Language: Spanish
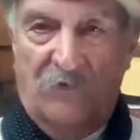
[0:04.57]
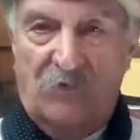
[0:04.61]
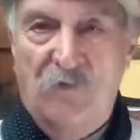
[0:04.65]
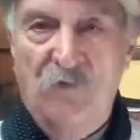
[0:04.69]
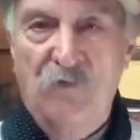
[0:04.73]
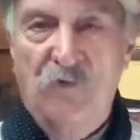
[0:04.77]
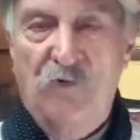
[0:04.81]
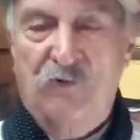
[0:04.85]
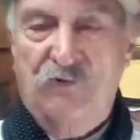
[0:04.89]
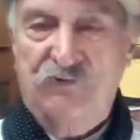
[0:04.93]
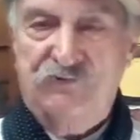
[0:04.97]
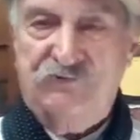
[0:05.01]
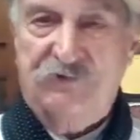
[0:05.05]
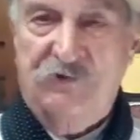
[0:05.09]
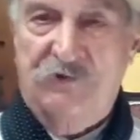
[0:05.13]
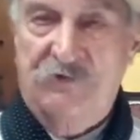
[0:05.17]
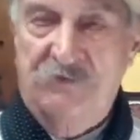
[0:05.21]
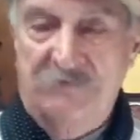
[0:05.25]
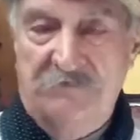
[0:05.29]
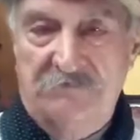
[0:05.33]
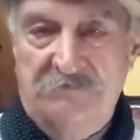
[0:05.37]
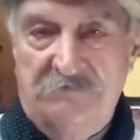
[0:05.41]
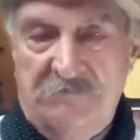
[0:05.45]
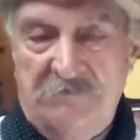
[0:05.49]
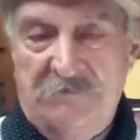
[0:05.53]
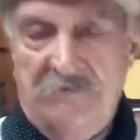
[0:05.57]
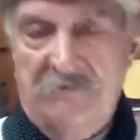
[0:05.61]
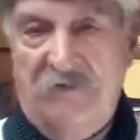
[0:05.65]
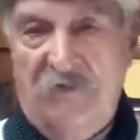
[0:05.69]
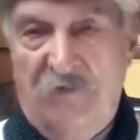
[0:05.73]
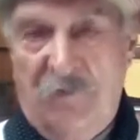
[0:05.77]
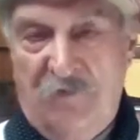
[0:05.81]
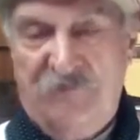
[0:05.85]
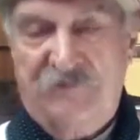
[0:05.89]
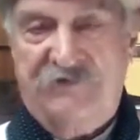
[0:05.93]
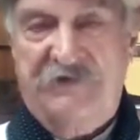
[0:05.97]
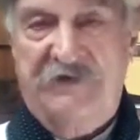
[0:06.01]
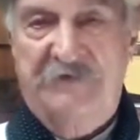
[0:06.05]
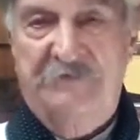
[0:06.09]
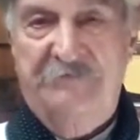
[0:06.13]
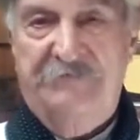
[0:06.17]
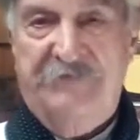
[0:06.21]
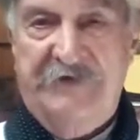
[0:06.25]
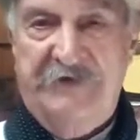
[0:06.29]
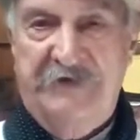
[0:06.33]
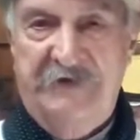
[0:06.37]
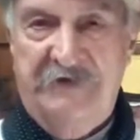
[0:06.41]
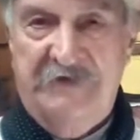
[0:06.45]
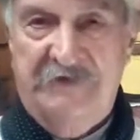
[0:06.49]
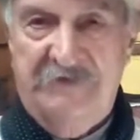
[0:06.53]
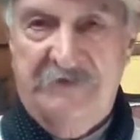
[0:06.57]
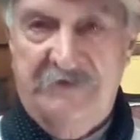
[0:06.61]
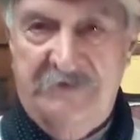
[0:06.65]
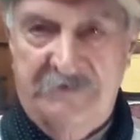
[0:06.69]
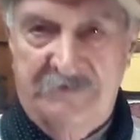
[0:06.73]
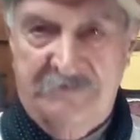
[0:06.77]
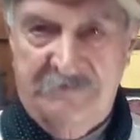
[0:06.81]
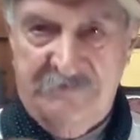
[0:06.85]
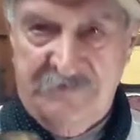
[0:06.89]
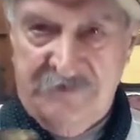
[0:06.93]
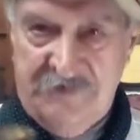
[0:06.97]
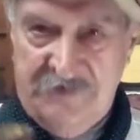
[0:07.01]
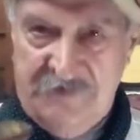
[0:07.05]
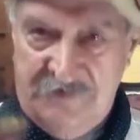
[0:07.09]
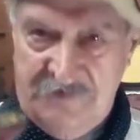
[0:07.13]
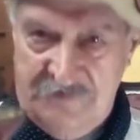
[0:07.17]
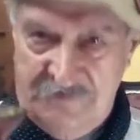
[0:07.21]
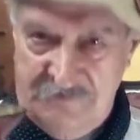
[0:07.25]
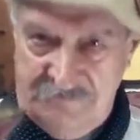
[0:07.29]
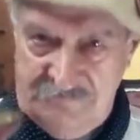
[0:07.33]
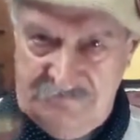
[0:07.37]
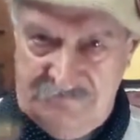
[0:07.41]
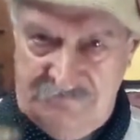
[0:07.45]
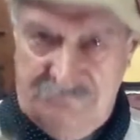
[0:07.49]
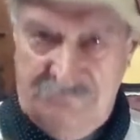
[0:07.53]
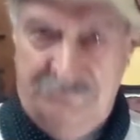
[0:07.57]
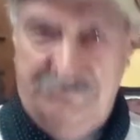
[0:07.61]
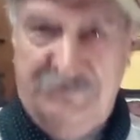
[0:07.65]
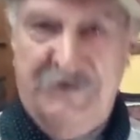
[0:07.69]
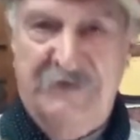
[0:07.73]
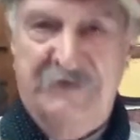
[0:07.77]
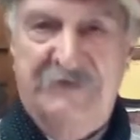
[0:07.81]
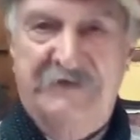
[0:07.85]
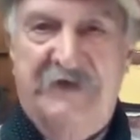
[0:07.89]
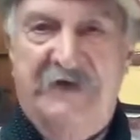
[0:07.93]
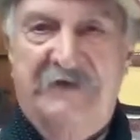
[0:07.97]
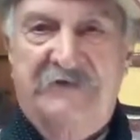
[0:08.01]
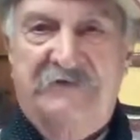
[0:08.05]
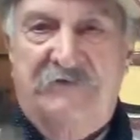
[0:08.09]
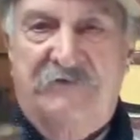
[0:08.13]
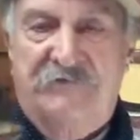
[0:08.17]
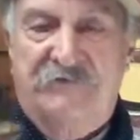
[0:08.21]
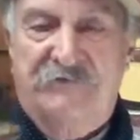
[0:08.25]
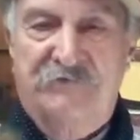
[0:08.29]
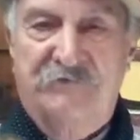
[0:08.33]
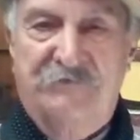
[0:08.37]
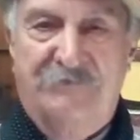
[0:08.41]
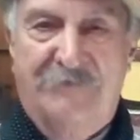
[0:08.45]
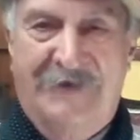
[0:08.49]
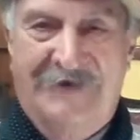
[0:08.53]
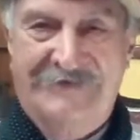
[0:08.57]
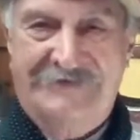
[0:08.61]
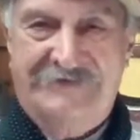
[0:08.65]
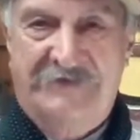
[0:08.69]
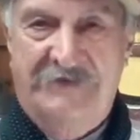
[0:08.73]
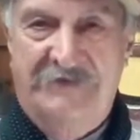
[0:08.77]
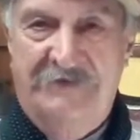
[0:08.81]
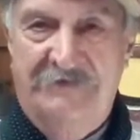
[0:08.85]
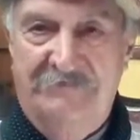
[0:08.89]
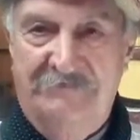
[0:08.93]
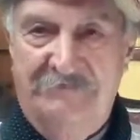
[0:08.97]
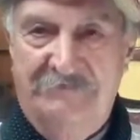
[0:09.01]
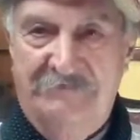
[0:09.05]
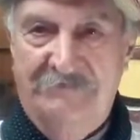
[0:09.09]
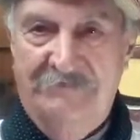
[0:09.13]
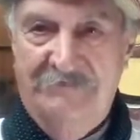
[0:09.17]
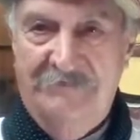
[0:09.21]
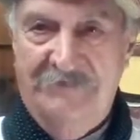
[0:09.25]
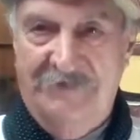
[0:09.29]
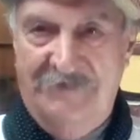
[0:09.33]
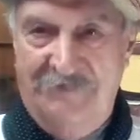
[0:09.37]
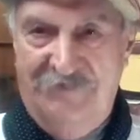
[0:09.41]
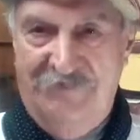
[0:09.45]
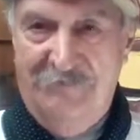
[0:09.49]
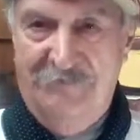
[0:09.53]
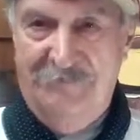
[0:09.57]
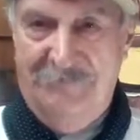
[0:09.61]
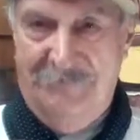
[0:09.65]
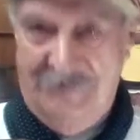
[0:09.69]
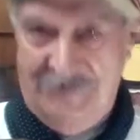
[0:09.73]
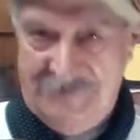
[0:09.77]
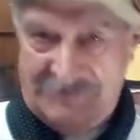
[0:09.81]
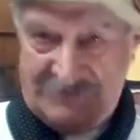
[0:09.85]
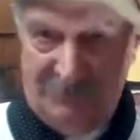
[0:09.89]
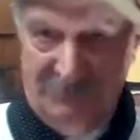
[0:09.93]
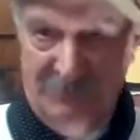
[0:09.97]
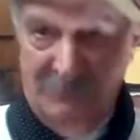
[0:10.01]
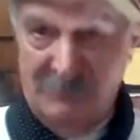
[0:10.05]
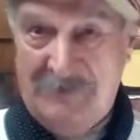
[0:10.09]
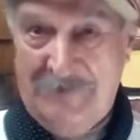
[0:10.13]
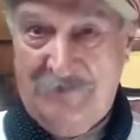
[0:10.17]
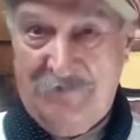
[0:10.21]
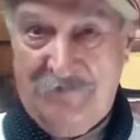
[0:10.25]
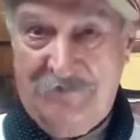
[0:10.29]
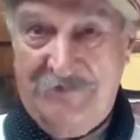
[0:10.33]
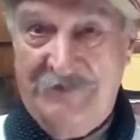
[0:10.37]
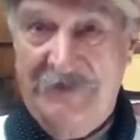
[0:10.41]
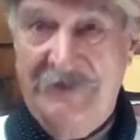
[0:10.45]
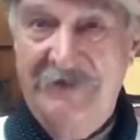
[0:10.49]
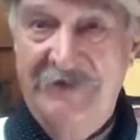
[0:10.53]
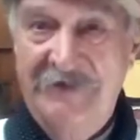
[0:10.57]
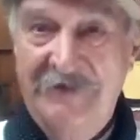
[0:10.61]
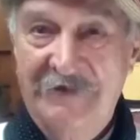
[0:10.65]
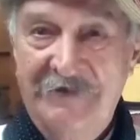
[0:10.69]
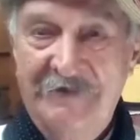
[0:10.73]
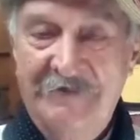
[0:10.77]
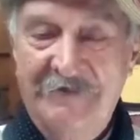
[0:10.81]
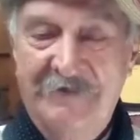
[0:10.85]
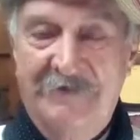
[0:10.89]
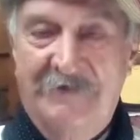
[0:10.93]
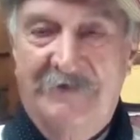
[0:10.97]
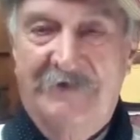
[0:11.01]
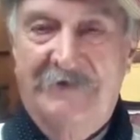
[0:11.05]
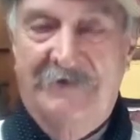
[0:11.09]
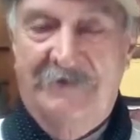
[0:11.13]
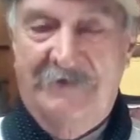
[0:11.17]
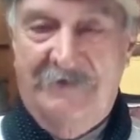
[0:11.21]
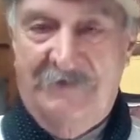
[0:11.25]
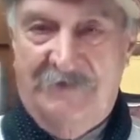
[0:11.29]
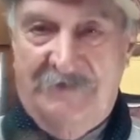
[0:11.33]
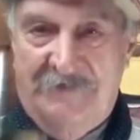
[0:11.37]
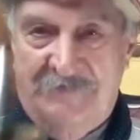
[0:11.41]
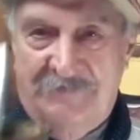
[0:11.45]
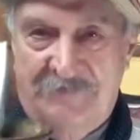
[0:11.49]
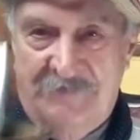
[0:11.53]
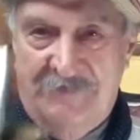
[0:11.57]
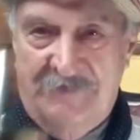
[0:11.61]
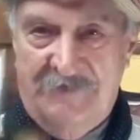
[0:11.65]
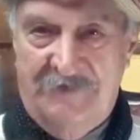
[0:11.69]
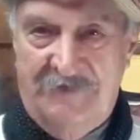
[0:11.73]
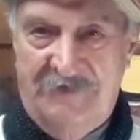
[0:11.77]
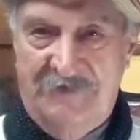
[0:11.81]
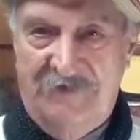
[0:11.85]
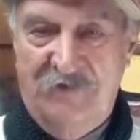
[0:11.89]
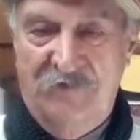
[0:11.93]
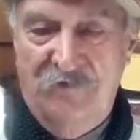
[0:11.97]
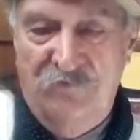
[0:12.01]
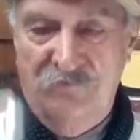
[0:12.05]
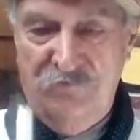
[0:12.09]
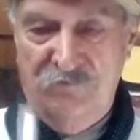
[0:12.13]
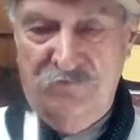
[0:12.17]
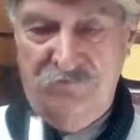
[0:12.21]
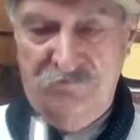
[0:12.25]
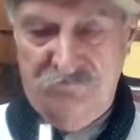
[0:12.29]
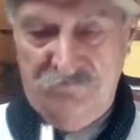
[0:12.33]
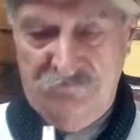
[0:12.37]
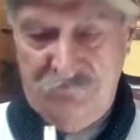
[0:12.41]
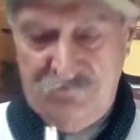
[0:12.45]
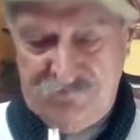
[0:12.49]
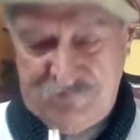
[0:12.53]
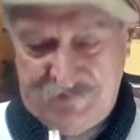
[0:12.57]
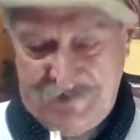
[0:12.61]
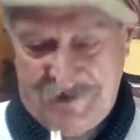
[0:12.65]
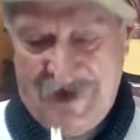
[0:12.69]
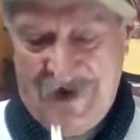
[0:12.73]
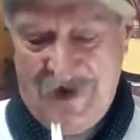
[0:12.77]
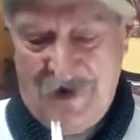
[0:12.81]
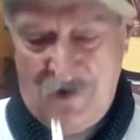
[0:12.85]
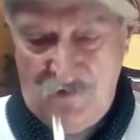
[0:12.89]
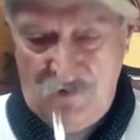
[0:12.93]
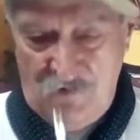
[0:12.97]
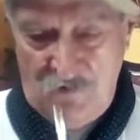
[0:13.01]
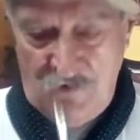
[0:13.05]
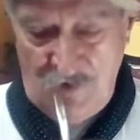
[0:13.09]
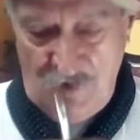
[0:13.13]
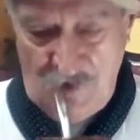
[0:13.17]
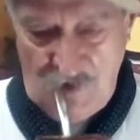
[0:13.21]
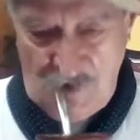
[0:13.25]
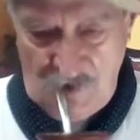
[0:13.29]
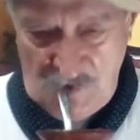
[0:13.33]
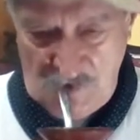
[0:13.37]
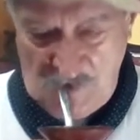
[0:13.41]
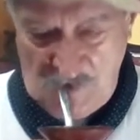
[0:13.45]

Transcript: Un gusto, como siempre, de brindar con un mate, esta vez me acordé, y un trago